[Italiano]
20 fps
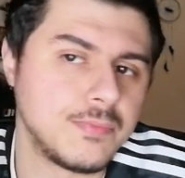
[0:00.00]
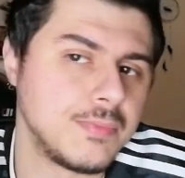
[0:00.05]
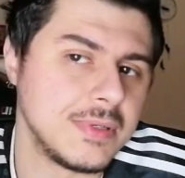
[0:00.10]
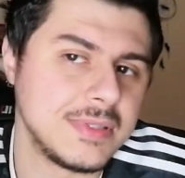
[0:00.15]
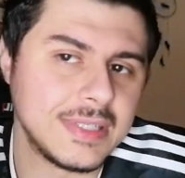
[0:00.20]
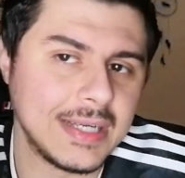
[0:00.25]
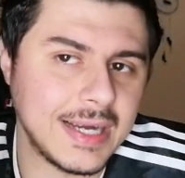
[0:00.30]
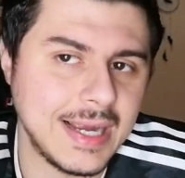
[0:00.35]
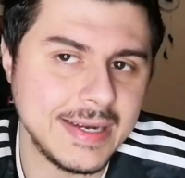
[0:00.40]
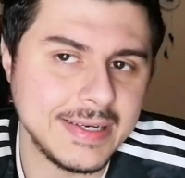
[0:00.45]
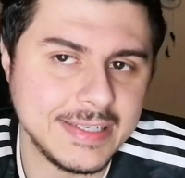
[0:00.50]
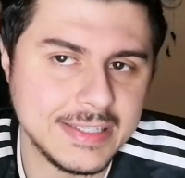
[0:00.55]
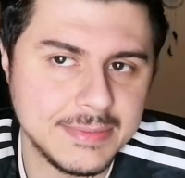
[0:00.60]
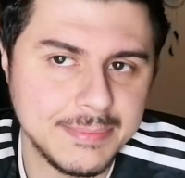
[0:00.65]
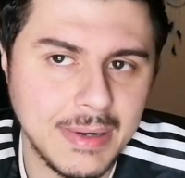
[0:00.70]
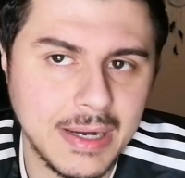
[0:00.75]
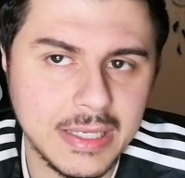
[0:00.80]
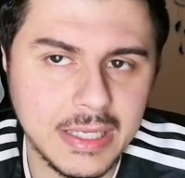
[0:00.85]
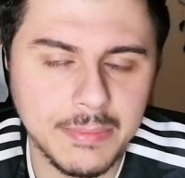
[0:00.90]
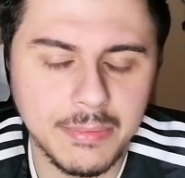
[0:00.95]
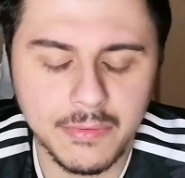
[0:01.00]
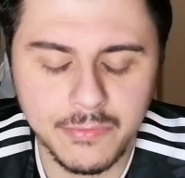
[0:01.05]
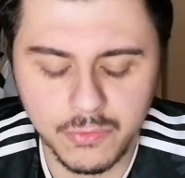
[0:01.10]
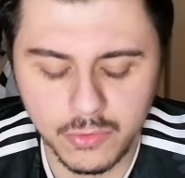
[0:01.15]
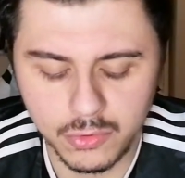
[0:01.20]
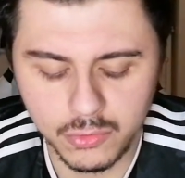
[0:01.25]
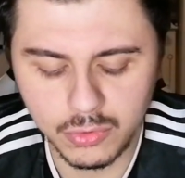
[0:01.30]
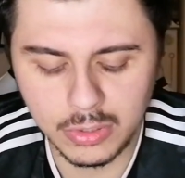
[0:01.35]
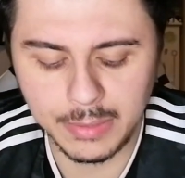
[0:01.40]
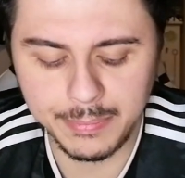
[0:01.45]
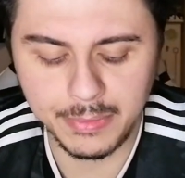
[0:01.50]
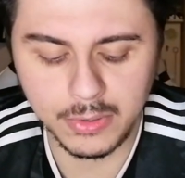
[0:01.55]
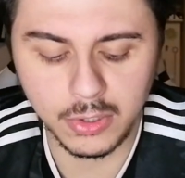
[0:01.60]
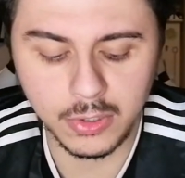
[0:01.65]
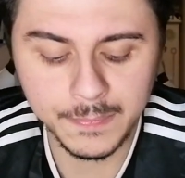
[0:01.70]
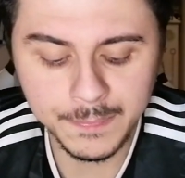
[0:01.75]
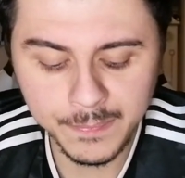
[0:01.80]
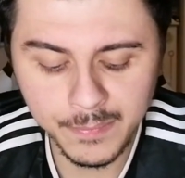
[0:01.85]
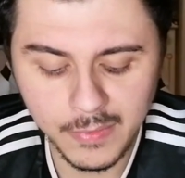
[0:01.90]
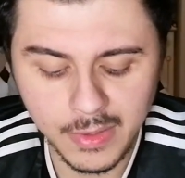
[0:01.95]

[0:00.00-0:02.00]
poi Zaccani sbaglia per fortuna, però